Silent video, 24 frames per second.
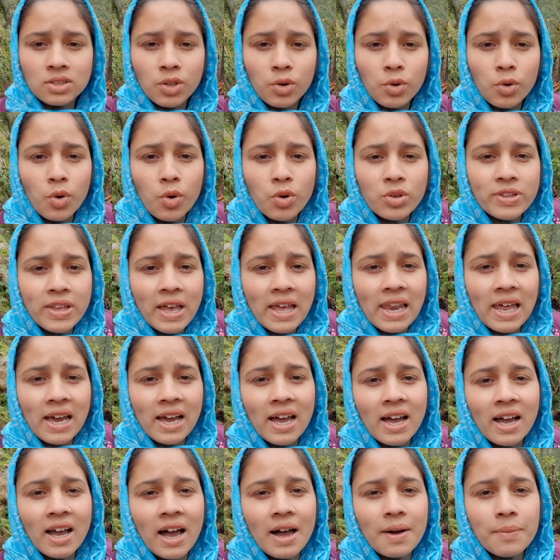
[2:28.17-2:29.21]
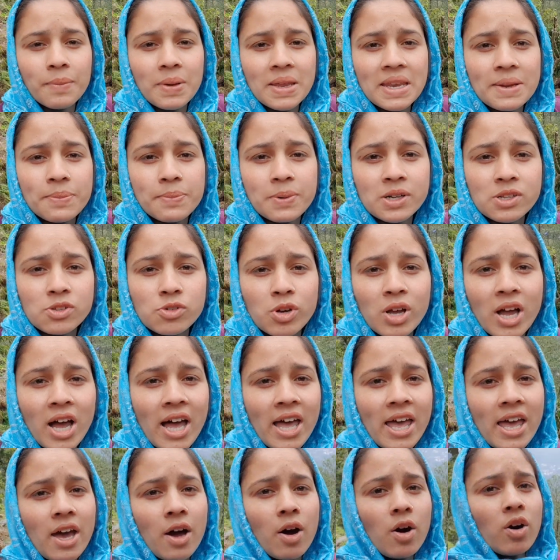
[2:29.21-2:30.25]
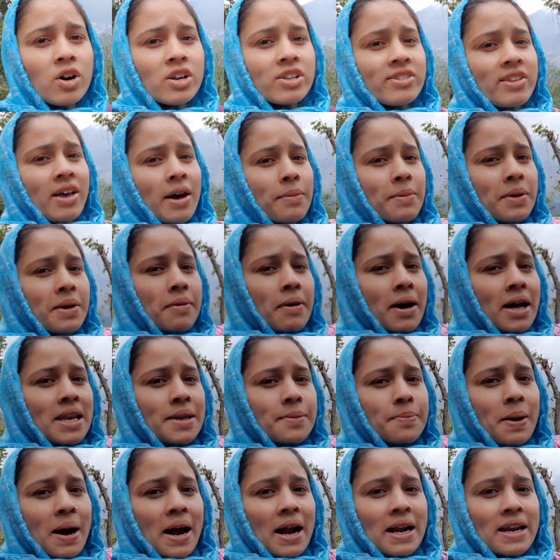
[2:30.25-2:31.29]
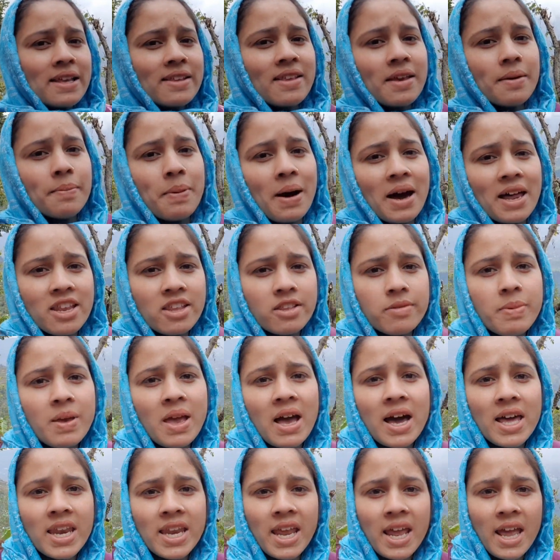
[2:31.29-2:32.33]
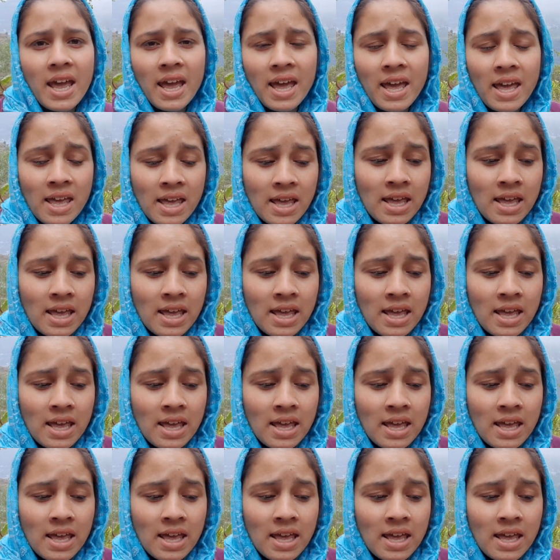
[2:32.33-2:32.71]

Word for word: तो गौशाला का काम भी निपट चुका है और सामने वाली पहाड़ी से बारिश भी आ रही है